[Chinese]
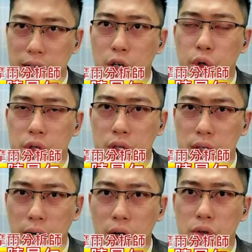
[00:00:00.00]
反而会有
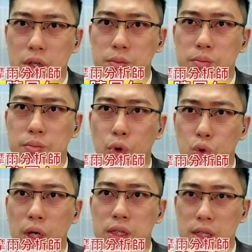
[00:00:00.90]
更好、更
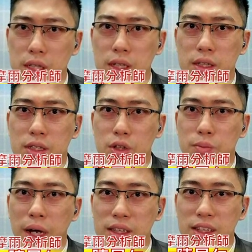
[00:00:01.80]
波段低点的这
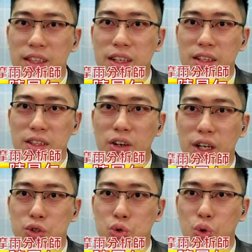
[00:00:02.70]
种买点，然后
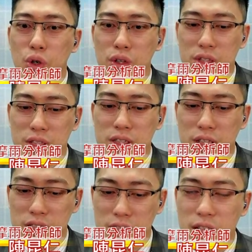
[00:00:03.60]
可以去做那个
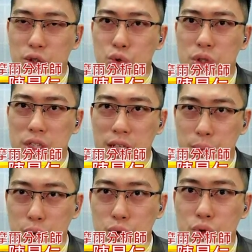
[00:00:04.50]
这个时间点去做进
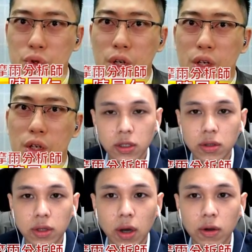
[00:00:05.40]
场布局。星
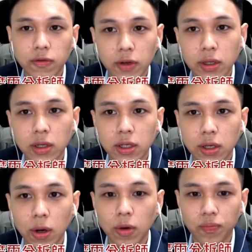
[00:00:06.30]
掉了飞腾以
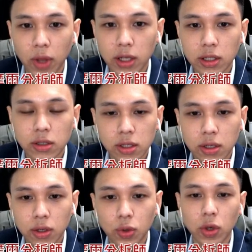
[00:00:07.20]
后，它在这
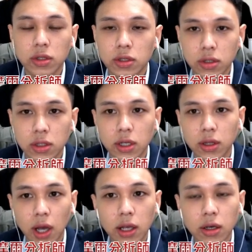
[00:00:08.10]
一段时间，
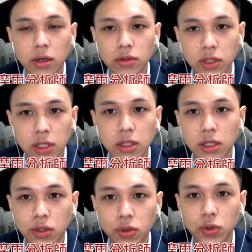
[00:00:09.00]
它也很积
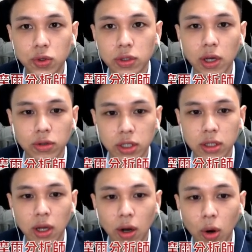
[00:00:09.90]
极去寻找
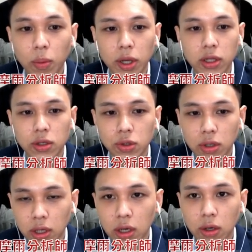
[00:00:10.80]
其他欧美地区
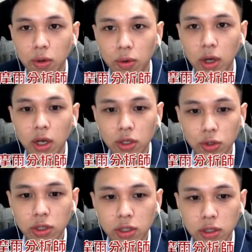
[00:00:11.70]
的客户。
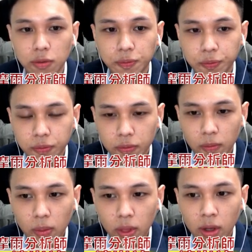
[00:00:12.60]
所以其实
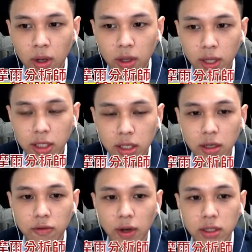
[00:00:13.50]
大家
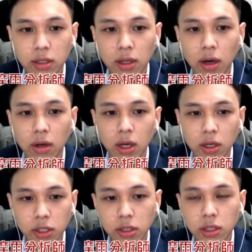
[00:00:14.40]
可以发现到，
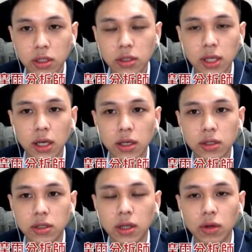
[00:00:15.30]
四星在一
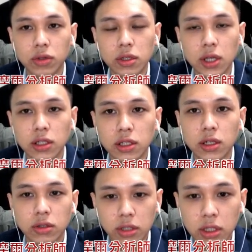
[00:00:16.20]
直到第三季
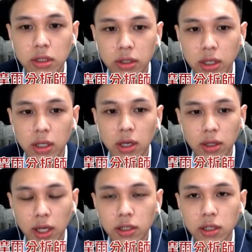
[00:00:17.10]
的季底，
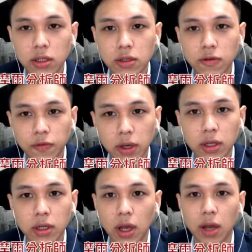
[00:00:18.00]
它其实飞
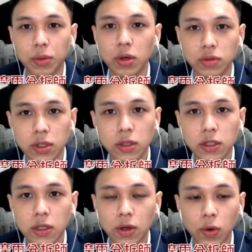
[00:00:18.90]
腾还没有真
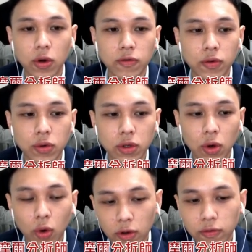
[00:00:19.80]
正的恢复
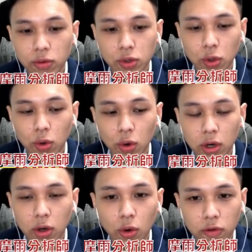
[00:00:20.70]
恢复出货
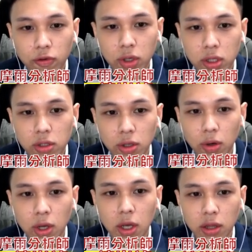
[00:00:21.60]
跟恢复营
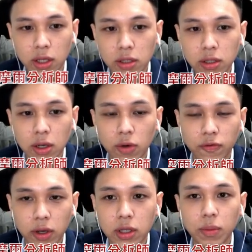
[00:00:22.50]
收。但是在
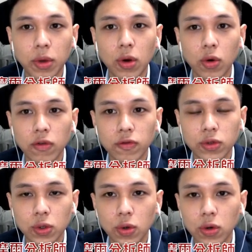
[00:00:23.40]
飞腾没有恢复
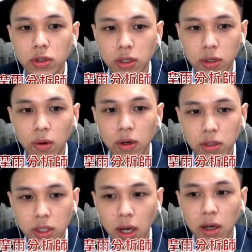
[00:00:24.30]
出货的情况
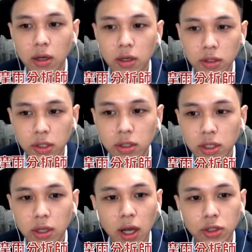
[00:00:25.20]
下，四
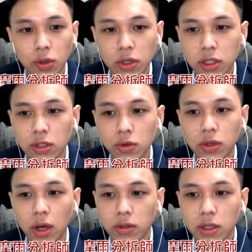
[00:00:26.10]
星它就已经去
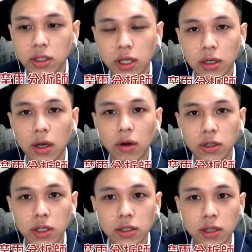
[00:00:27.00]
挑战前高一
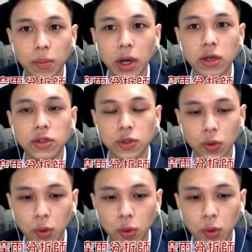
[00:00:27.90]
千三百二十